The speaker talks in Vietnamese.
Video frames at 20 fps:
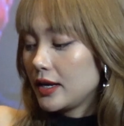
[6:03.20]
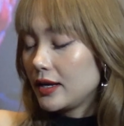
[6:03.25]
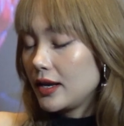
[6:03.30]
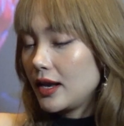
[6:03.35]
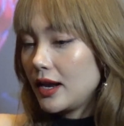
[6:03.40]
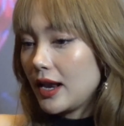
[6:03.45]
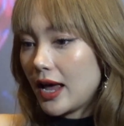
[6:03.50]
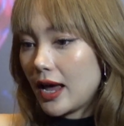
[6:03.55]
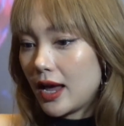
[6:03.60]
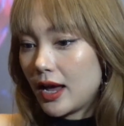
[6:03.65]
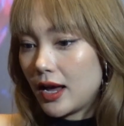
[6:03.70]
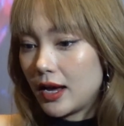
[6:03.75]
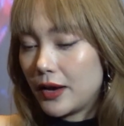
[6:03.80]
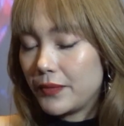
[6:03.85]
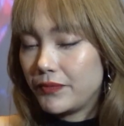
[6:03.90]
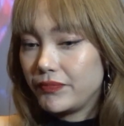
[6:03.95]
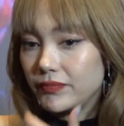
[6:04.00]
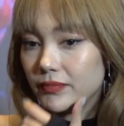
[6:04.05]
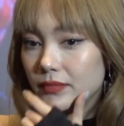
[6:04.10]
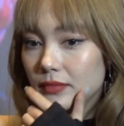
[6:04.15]
nên là
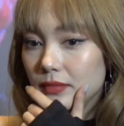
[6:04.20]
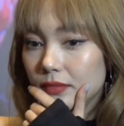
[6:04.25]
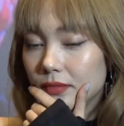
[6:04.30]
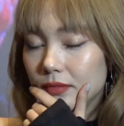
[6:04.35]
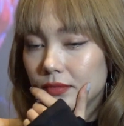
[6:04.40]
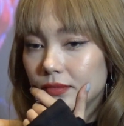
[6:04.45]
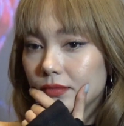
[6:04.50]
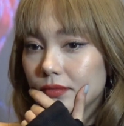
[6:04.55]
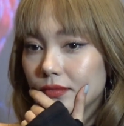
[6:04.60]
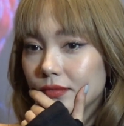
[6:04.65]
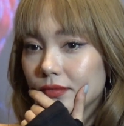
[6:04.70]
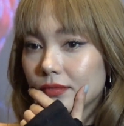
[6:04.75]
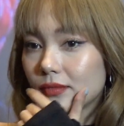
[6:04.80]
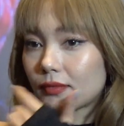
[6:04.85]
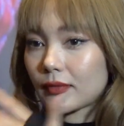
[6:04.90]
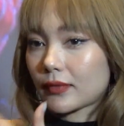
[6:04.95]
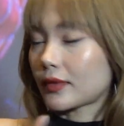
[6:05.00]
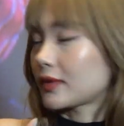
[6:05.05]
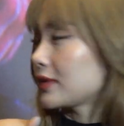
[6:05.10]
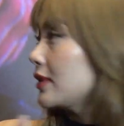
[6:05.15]

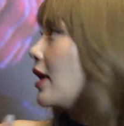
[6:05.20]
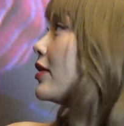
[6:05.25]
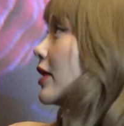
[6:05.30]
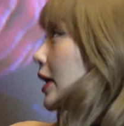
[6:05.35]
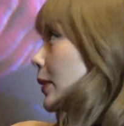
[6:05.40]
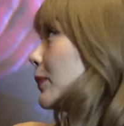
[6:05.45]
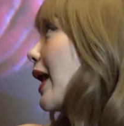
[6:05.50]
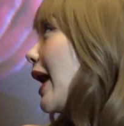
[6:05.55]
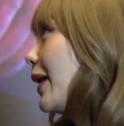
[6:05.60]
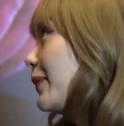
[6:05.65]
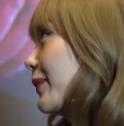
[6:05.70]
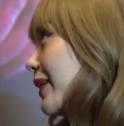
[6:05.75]
ekip làm